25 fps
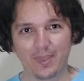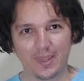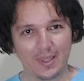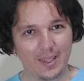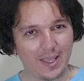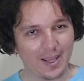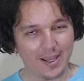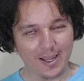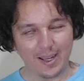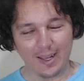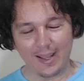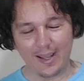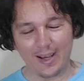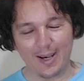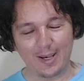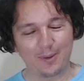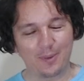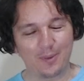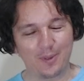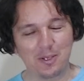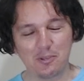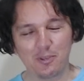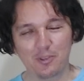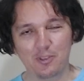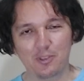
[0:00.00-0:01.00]
E é
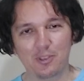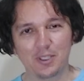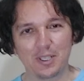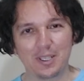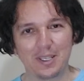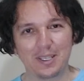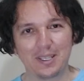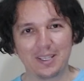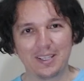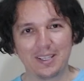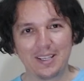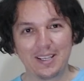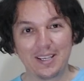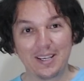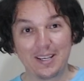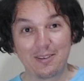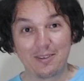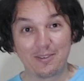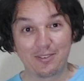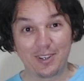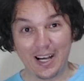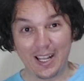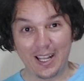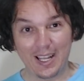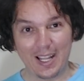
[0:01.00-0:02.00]
claro, antes de
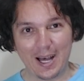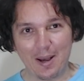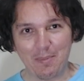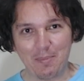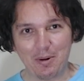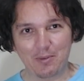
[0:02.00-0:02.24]
falar